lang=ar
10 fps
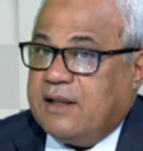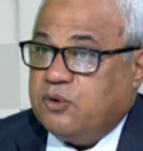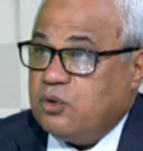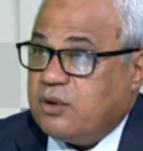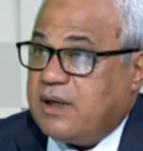
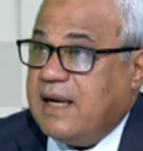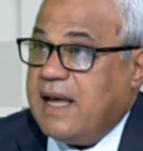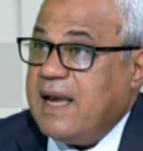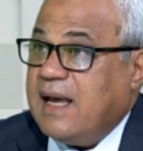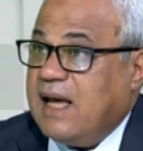الدور
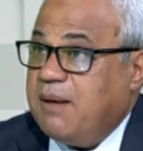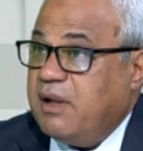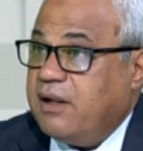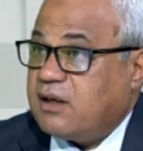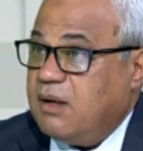الهيئه العامه
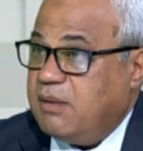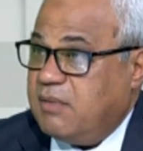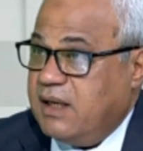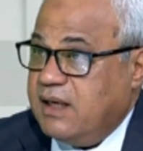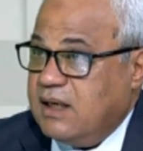للرقابه
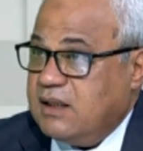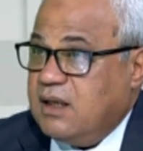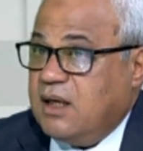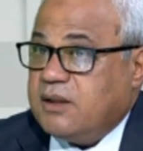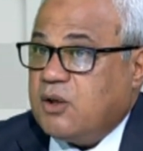الماليه
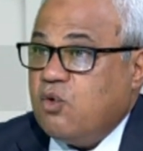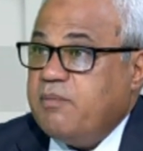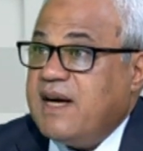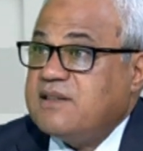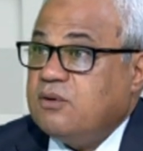تقوم
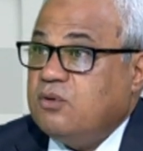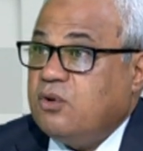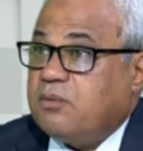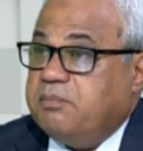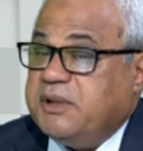بهذا
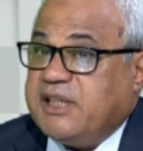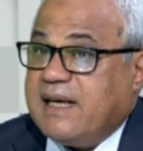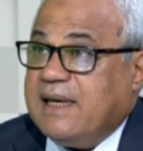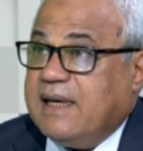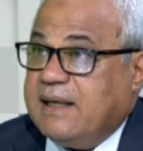الدور
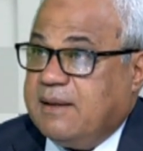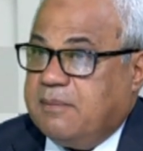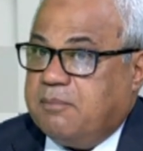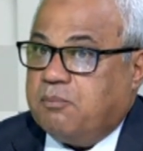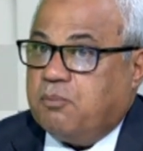بشكل
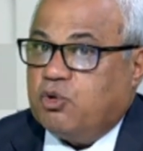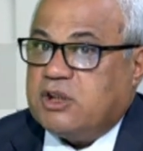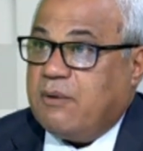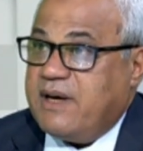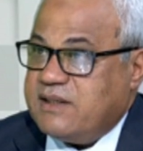
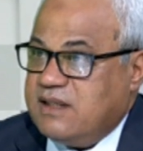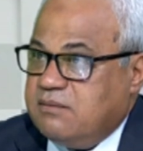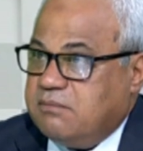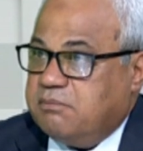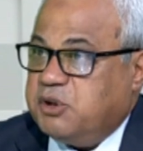متوازن
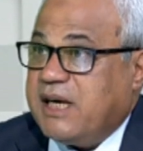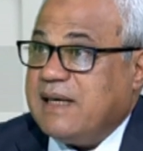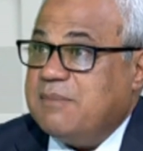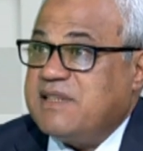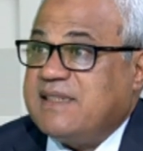
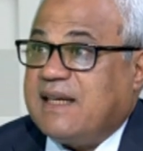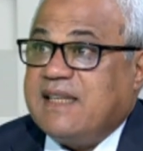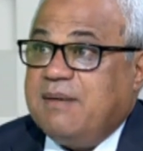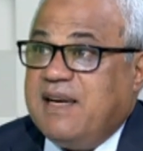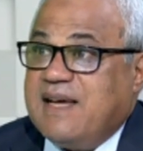بشكل
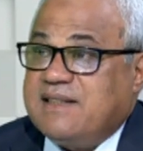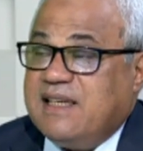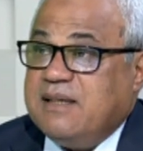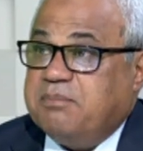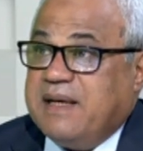باستخدام
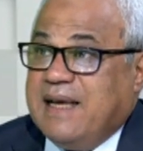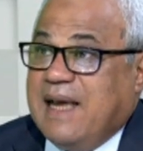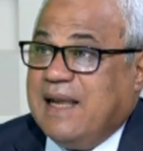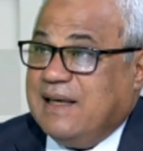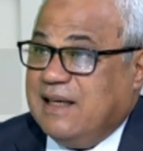الاساليب
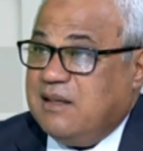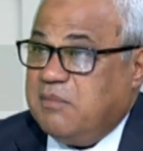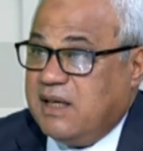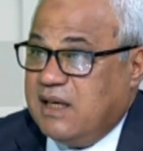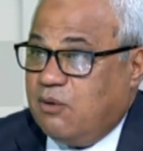
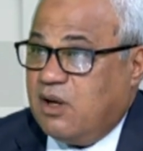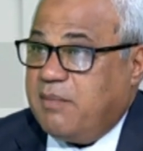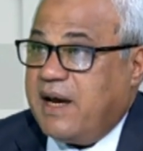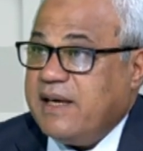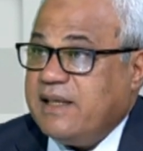العلميه
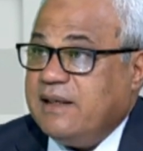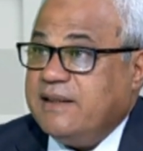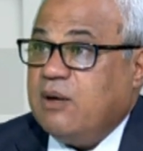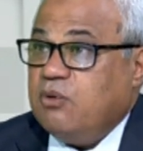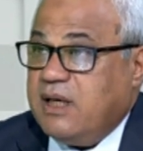والمعايير
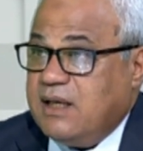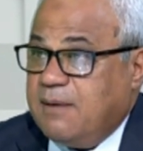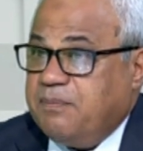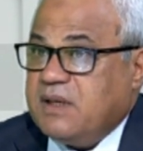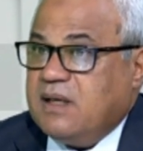الدوليه
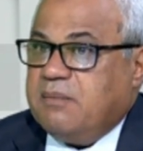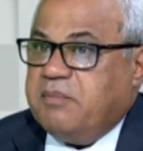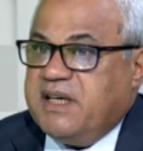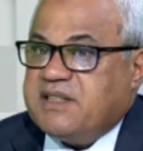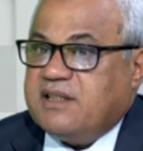
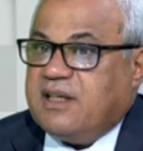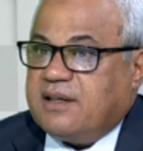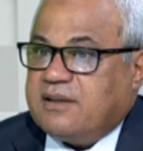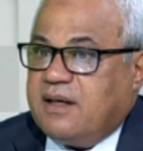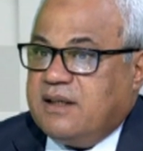بحيث
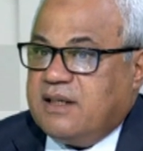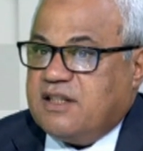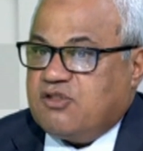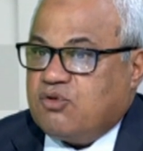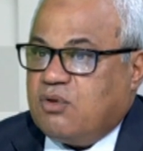النهارده
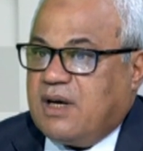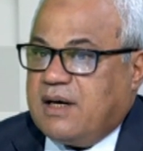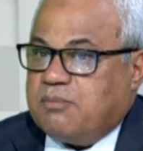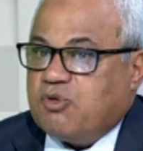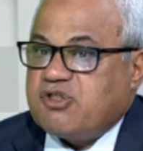السوق
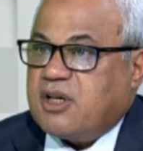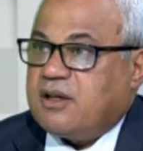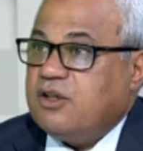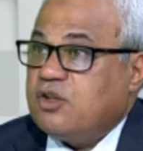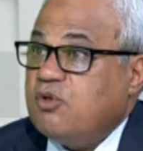
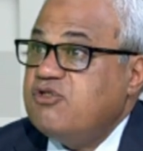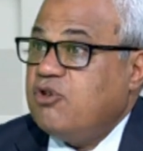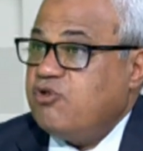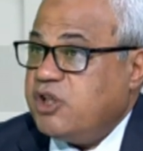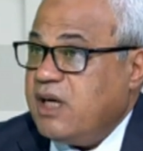مستقر منذ
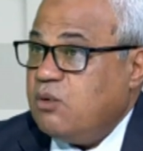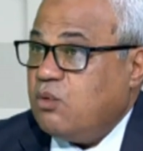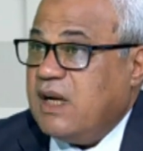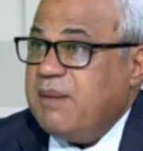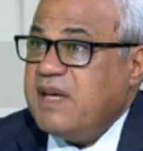انشائه
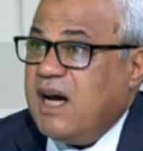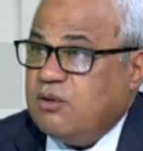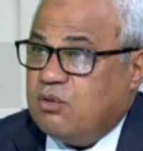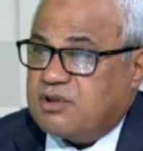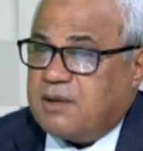ولم
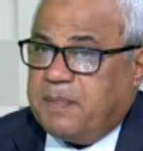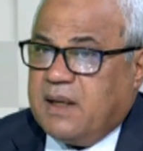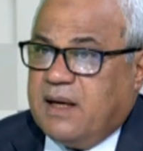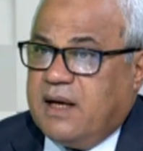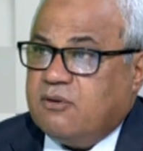يحدث
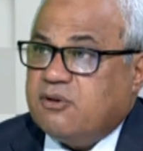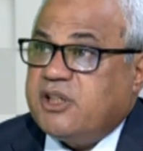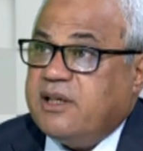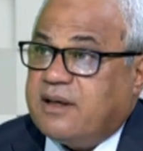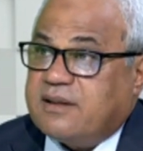ان
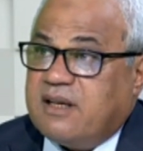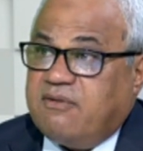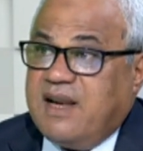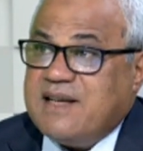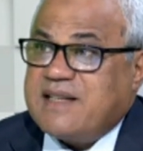اشهرت
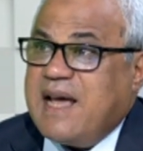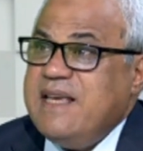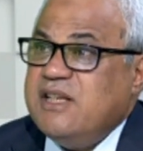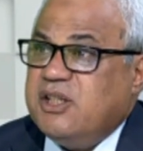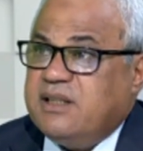افلاس
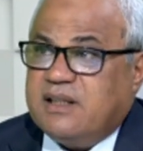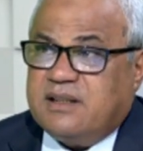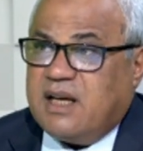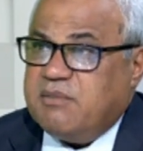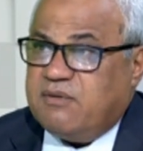اي شركه
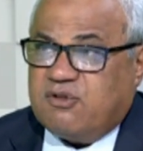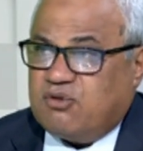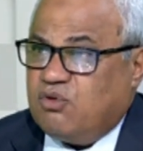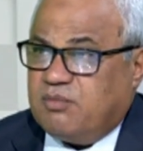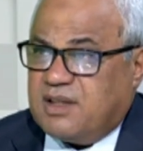تامين في
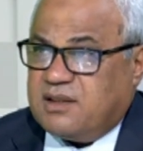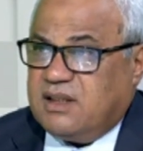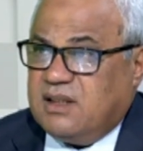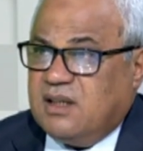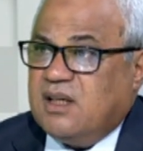السوق المصري
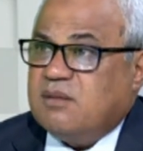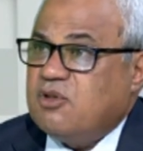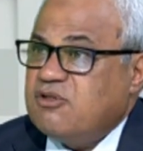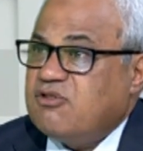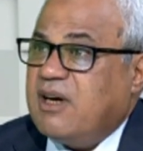
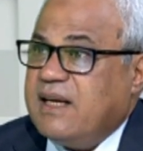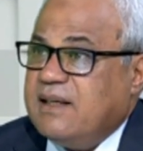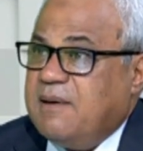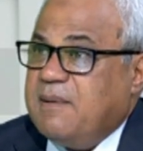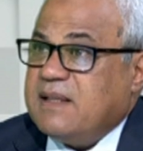منذ
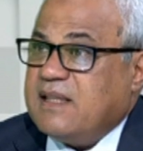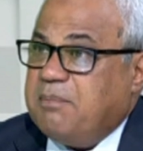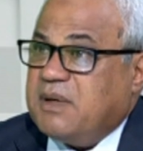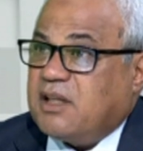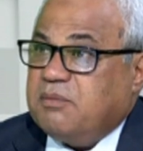ان
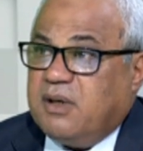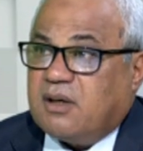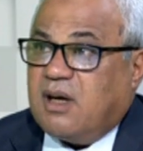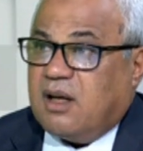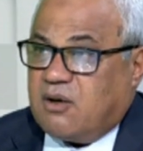تم
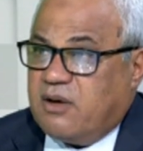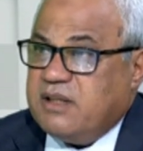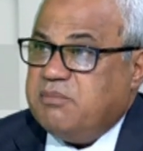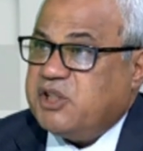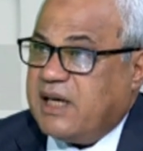تطبيق
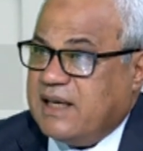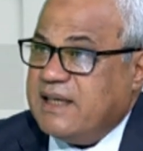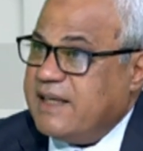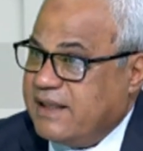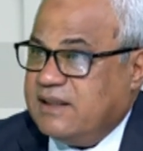القوانين
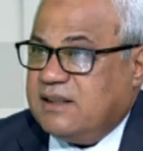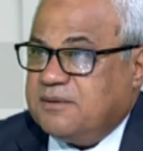بشكل جدي.